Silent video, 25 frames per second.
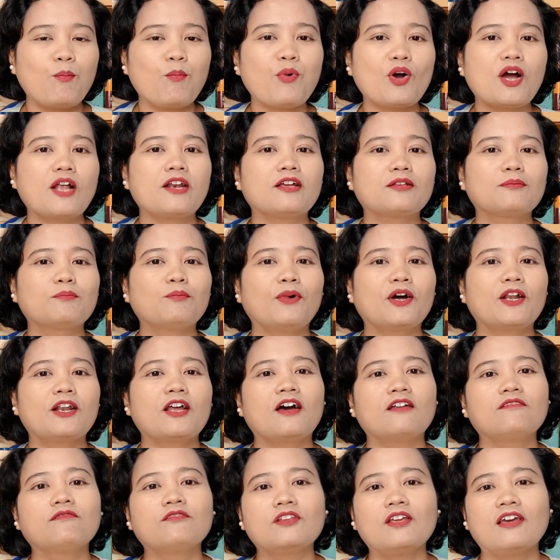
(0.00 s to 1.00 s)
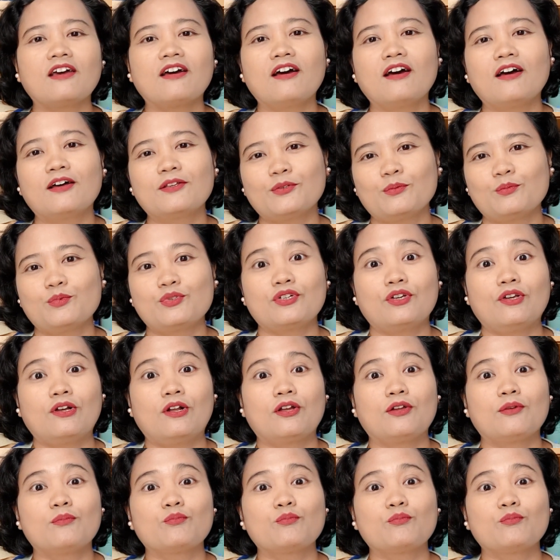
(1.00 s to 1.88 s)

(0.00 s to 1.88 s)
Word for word: padat-padatnya atau misalnya